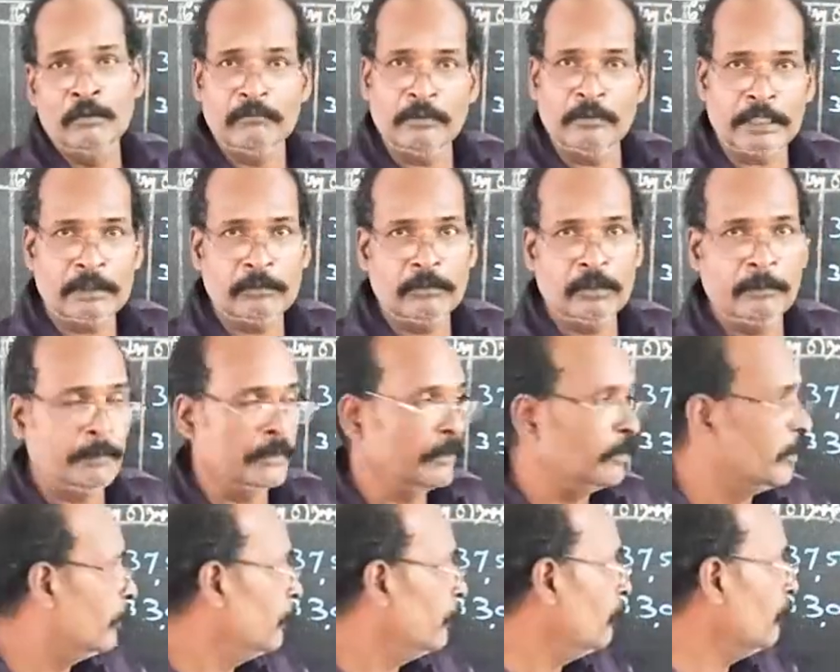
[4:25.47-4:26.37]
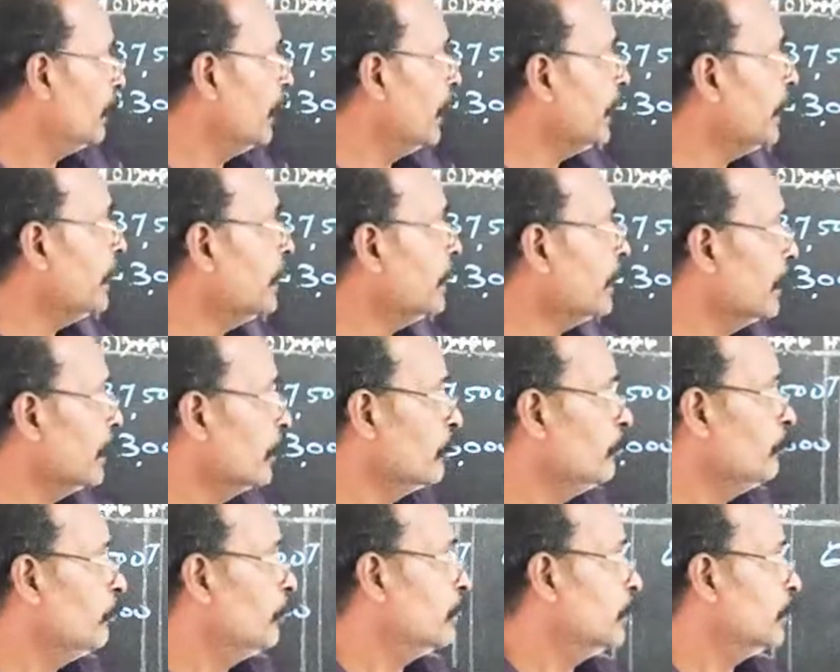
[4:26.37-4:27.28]
வரவில் போயிடும் அப்போ வேலன்
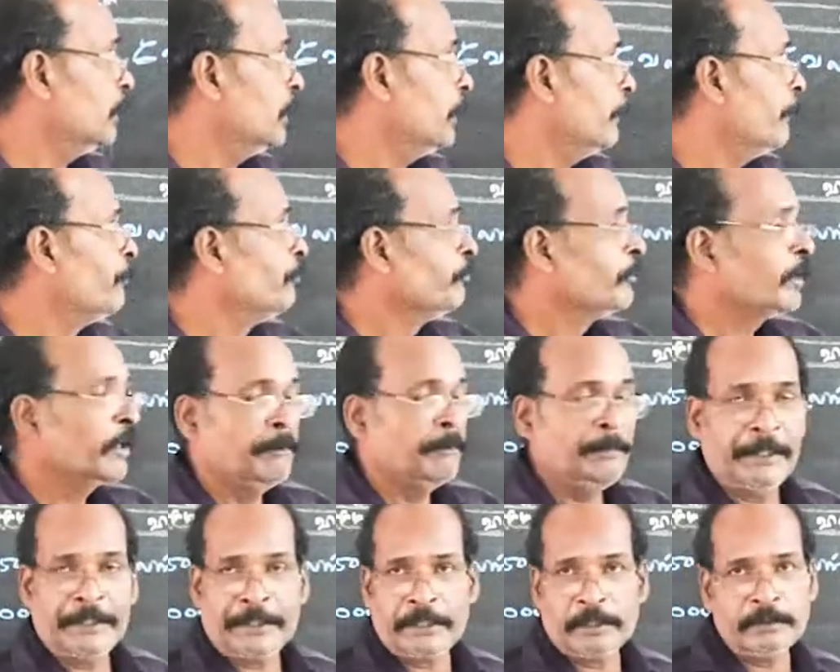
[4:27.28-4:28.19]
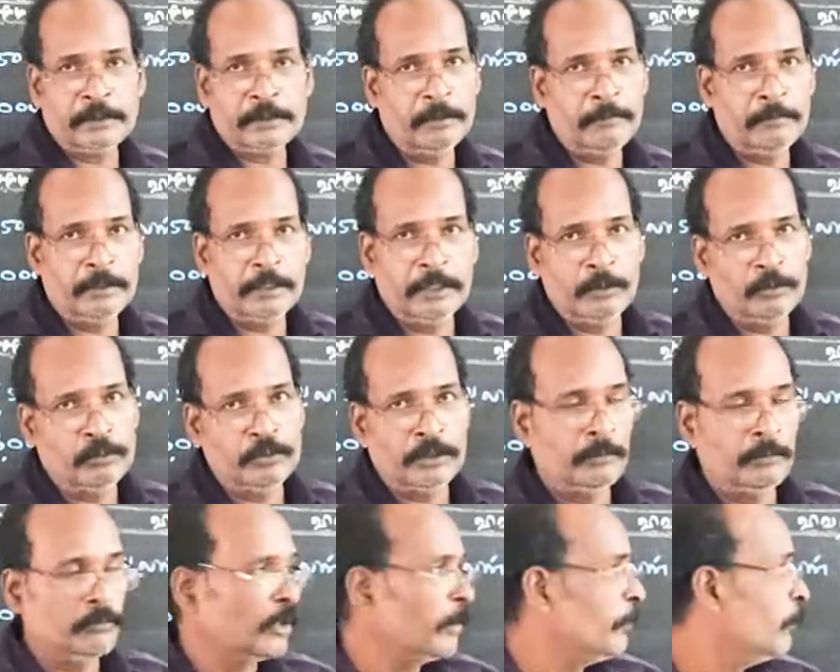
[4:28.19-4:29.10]
கணக்கு போட்டு பெற்ற தள்ளுபடியில்
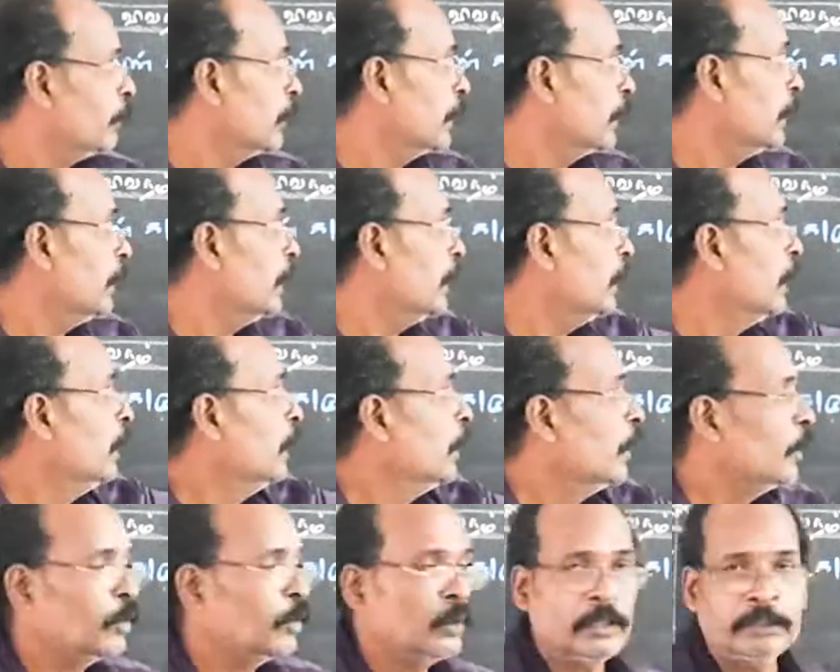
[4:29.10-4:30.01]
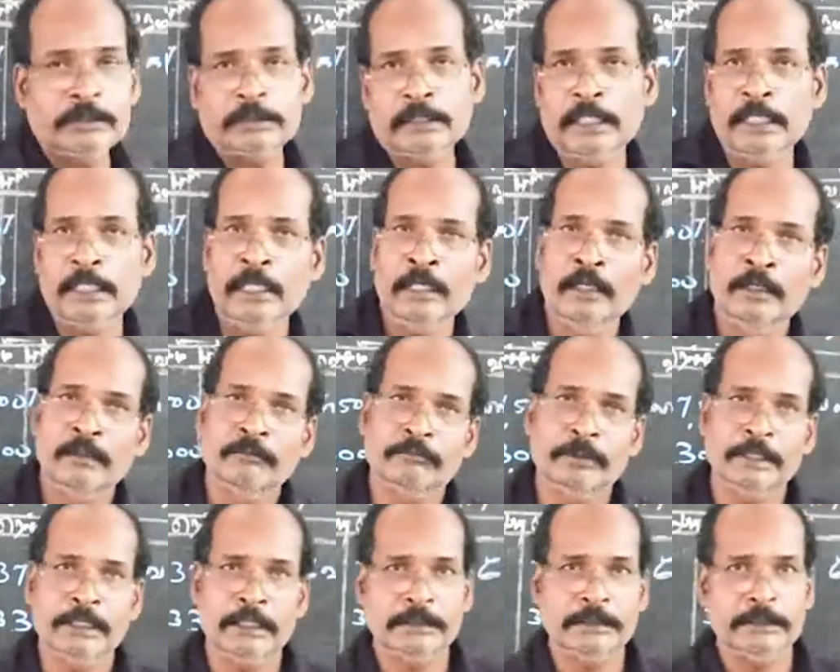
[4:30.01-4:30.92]
நூற்றம்பது ரூபா போடுங்க ரொக்கத்தில்
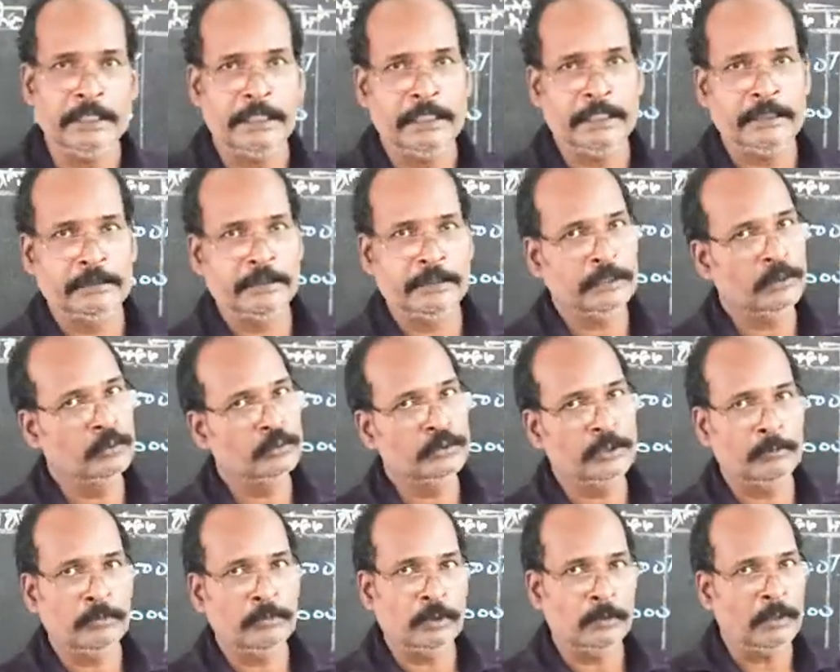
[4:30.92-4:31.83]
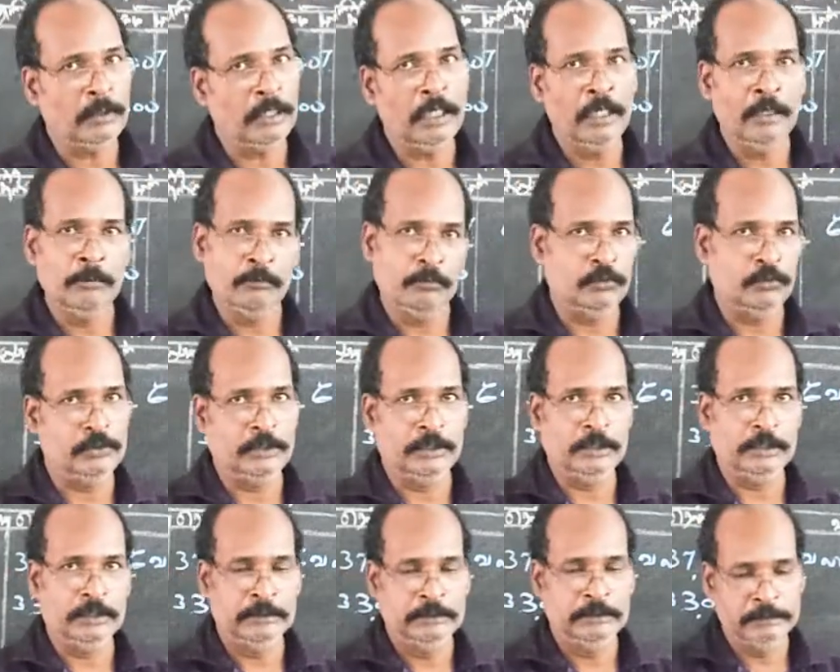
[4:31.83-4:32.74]
பதினஞ்சாயிரத்தி எட்நூற்றம்பது ரூபா
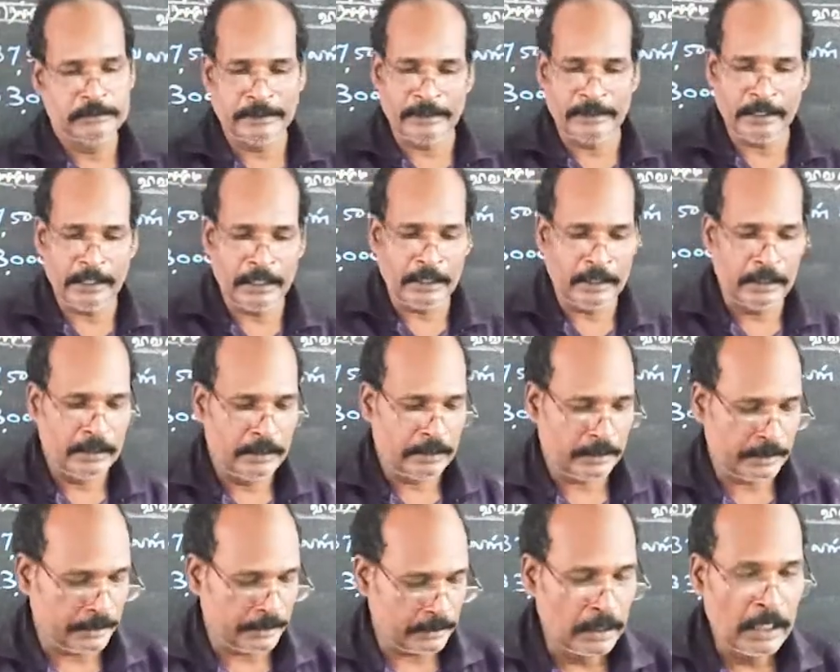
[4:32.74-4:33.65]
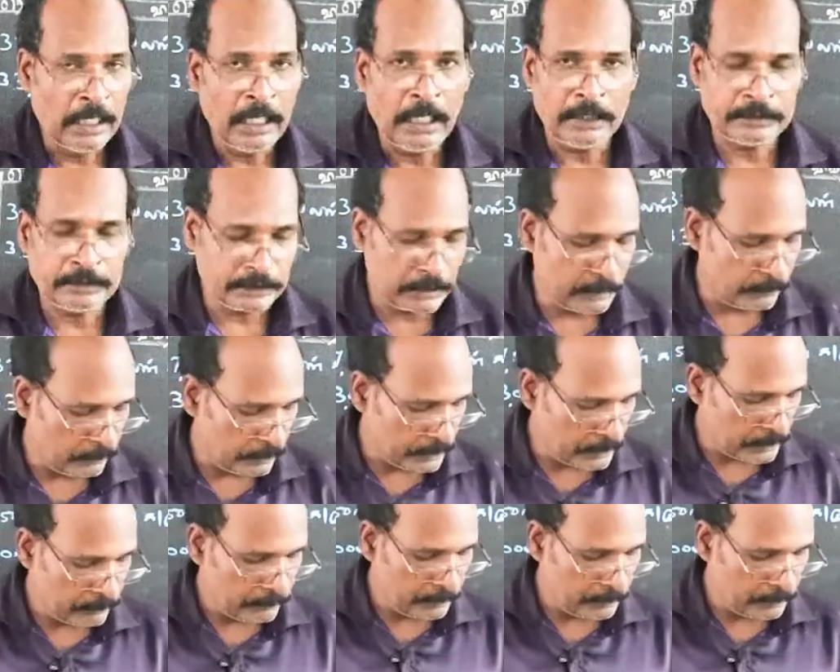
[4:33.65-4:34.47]
போட்டுருங்க சரியா ரைட் அடுத்த நடவடிக்கை